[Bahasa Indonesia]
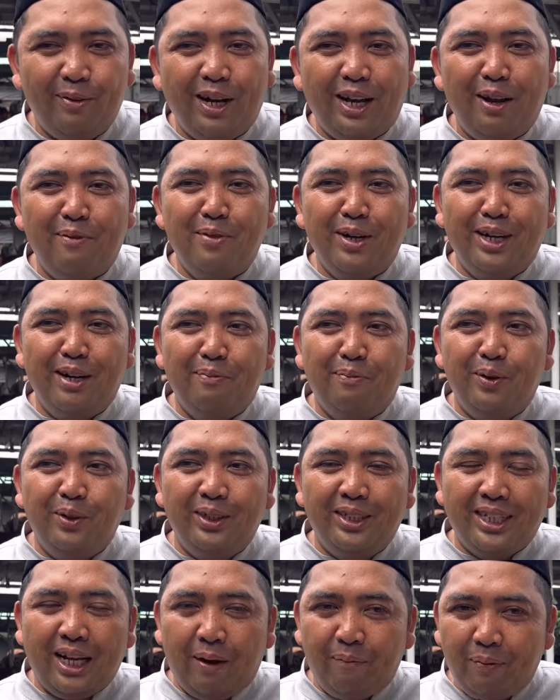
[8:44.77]

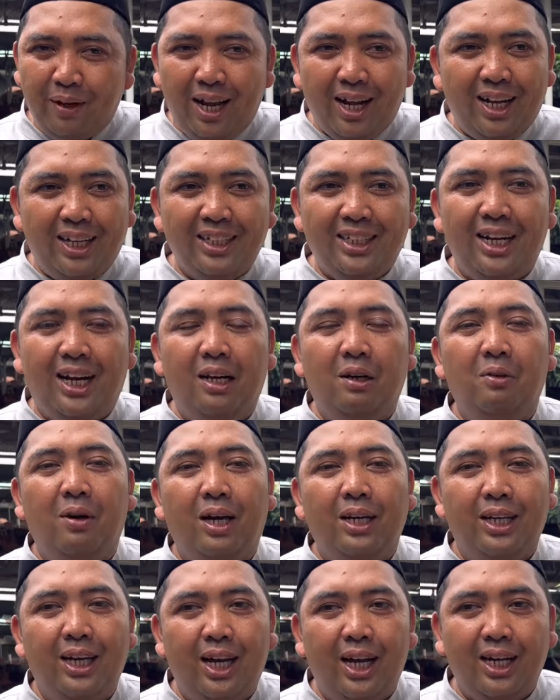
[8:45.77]
bagaimanapun sapi akan selalu
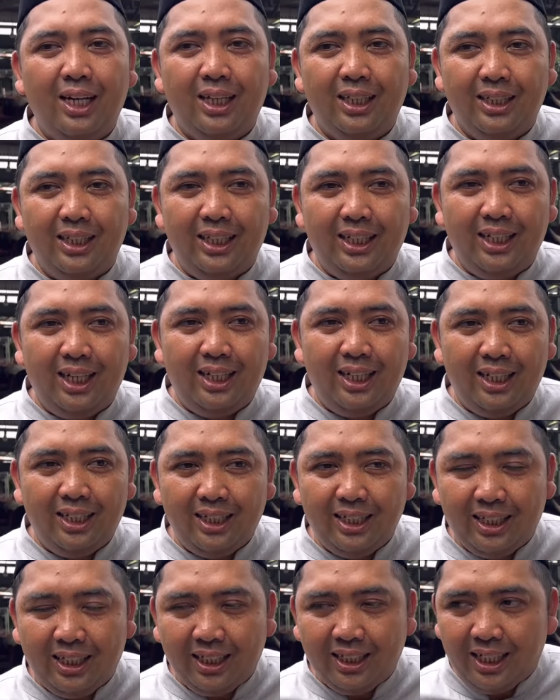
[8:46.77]
ada ketika
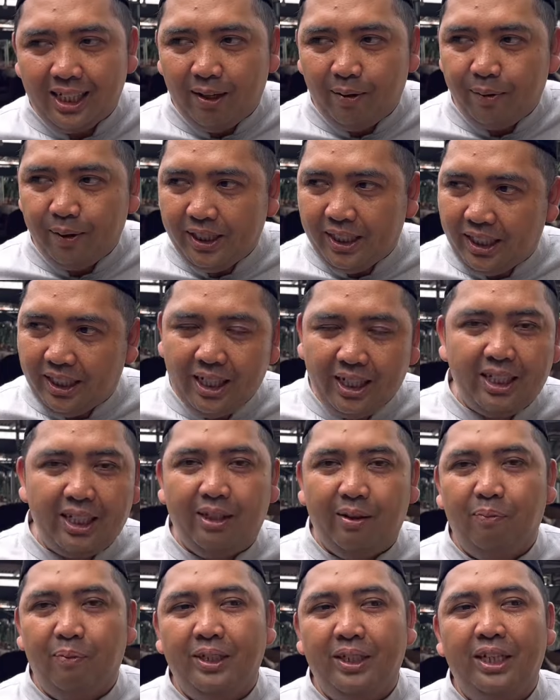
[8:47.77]
nanti kita habis kita
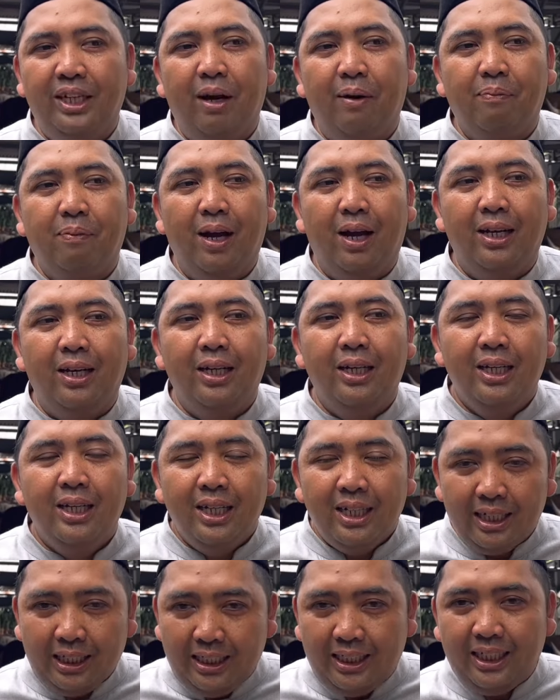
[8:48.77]
tetap menyiapkan
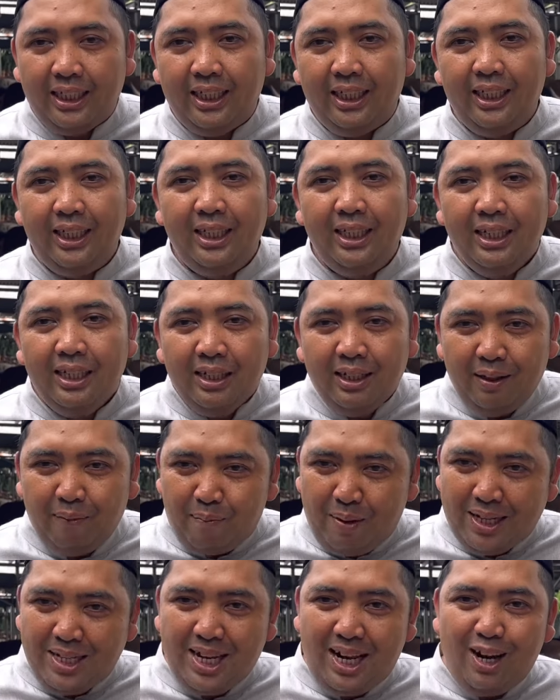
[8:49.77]
di sini
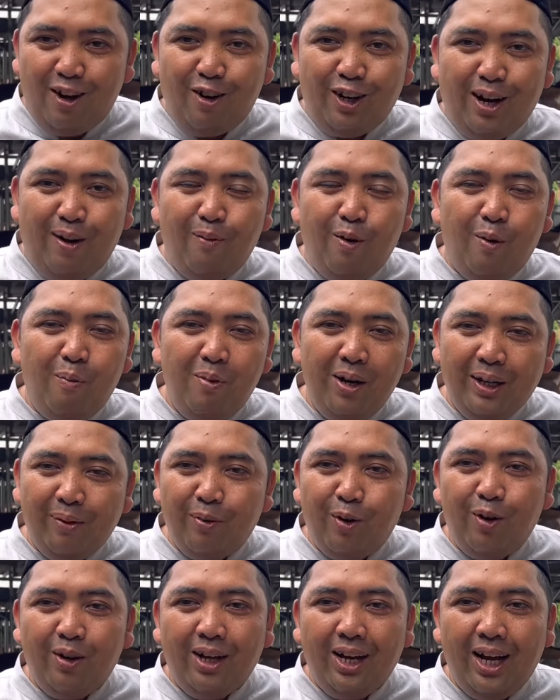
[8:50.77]
masalah orang mau beli
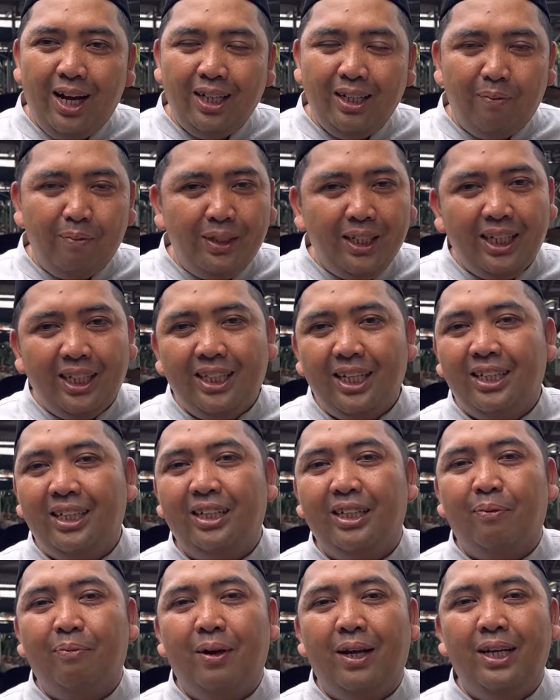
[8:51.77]
mau enggak yang penting kita
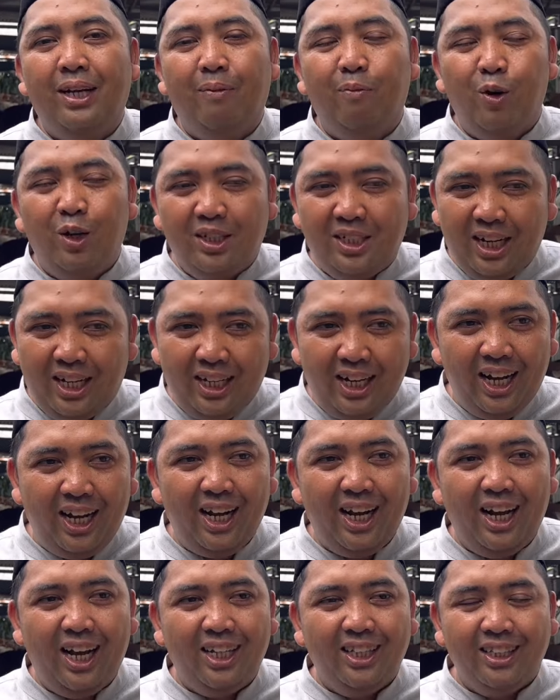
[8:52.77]
tetap ada buat
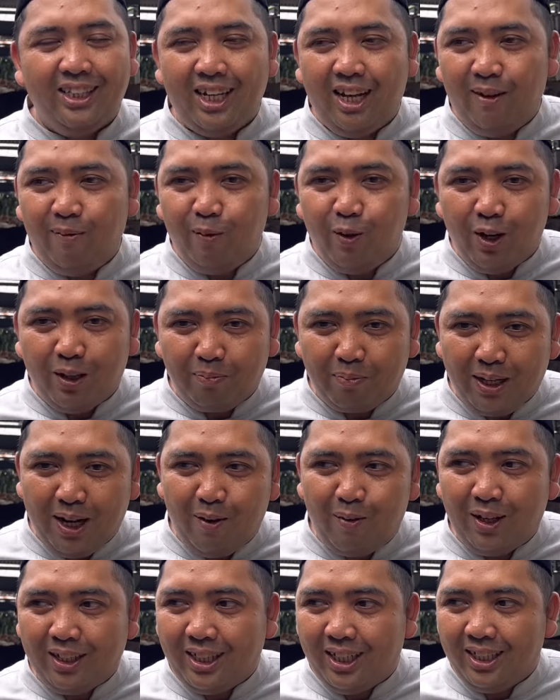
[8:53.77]
cadangan entah buat
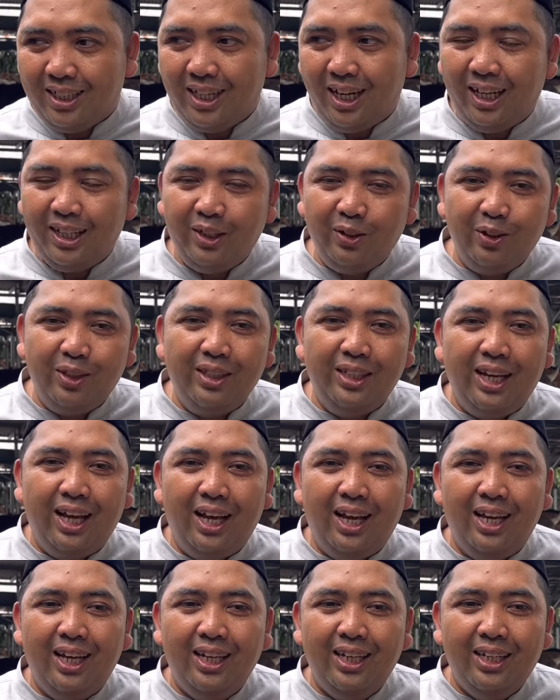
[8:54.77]
perawatan
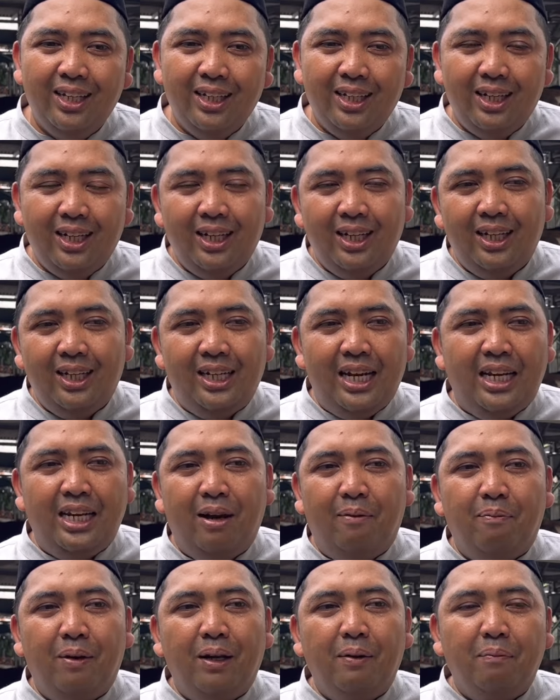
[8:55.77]
selanjutnya dan
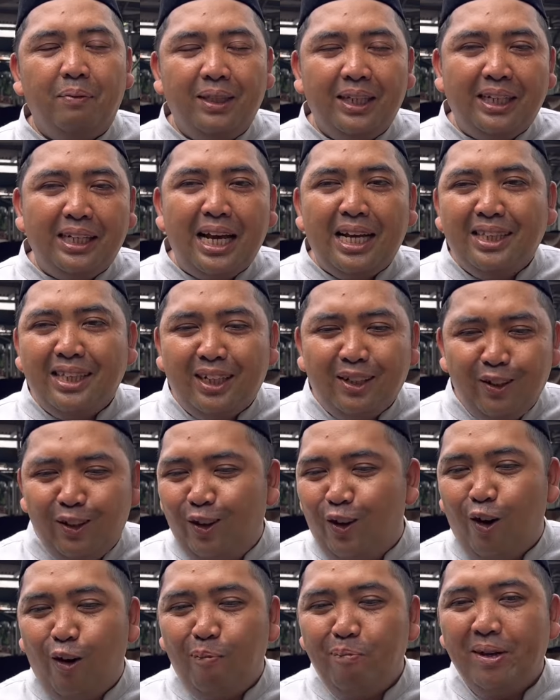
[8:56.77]
yang paling penting datang
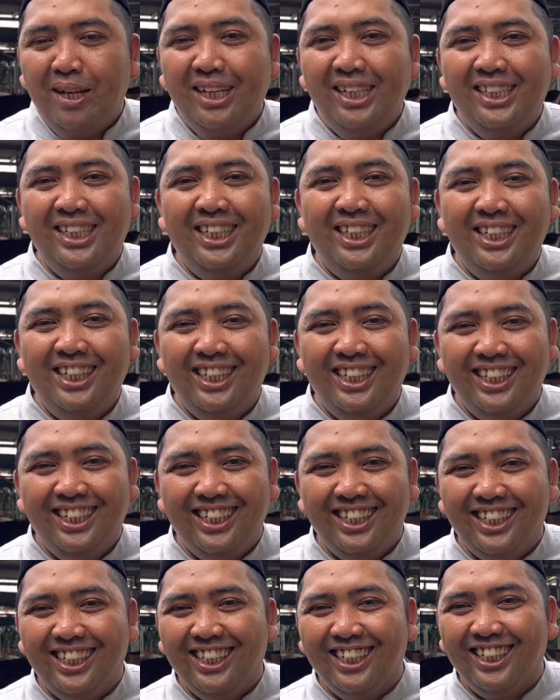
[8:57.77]
dulu ngopi di sini
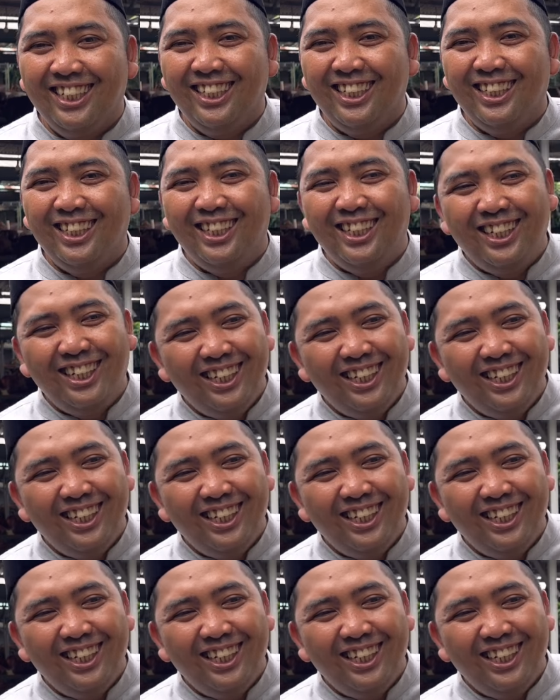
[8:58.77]
yes, iya gitu.